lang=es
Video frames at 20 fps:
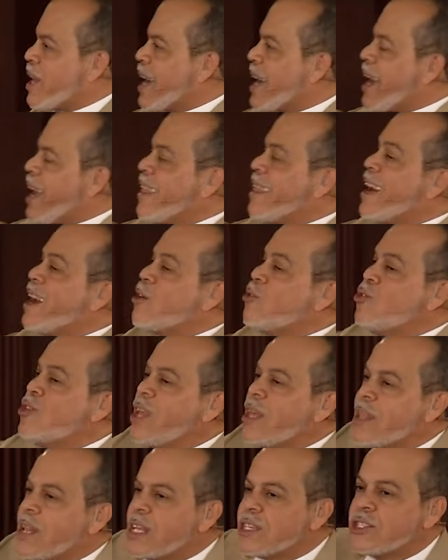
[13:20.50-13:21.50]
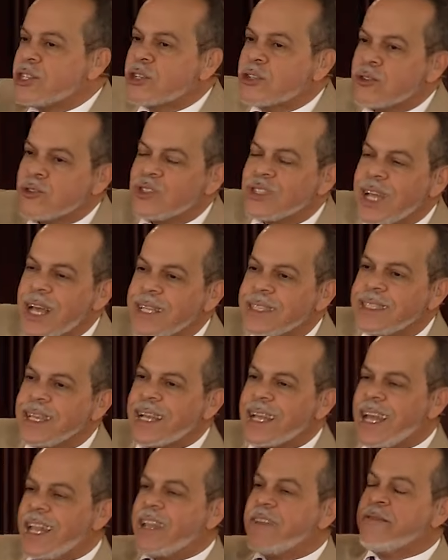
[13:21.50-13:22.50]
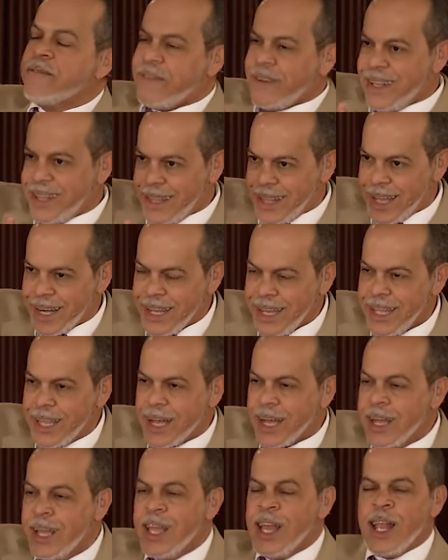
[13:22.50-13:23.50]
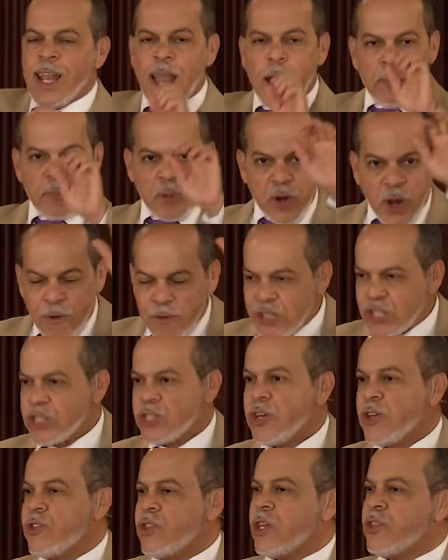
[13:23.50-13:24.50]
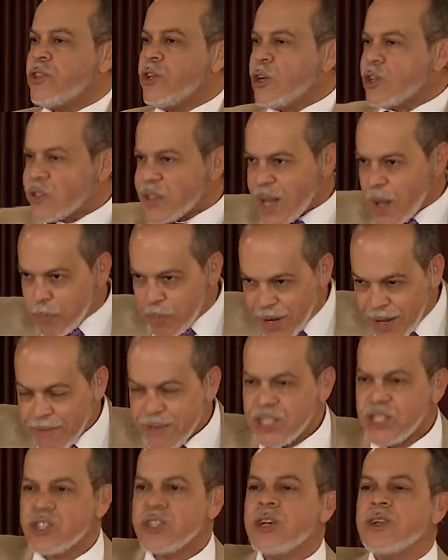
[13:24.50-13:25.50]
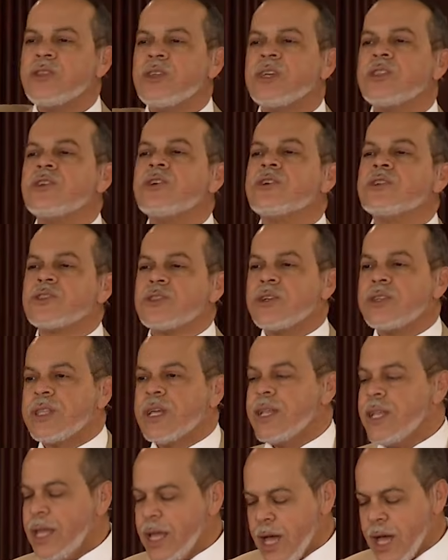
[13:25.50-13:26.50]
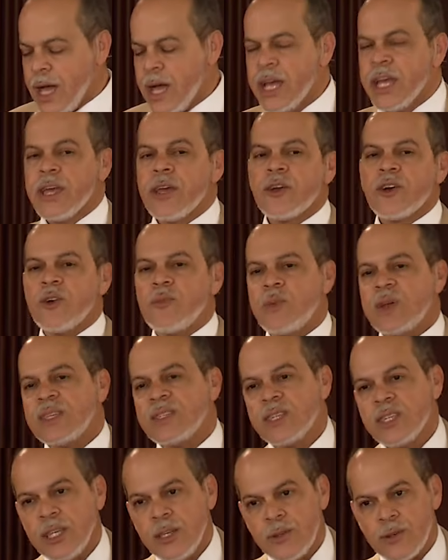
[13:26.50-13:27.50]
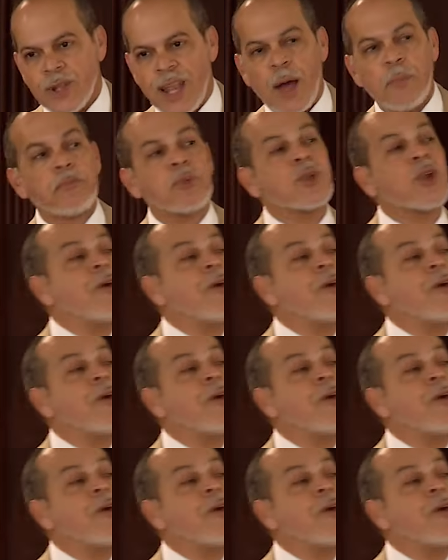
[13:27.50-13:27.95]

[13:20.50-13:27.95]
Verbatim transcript: para cada una de las circunstancias que él enfrentaría. La provisión de Dios, la previsión de Dios lo tenía convencido. La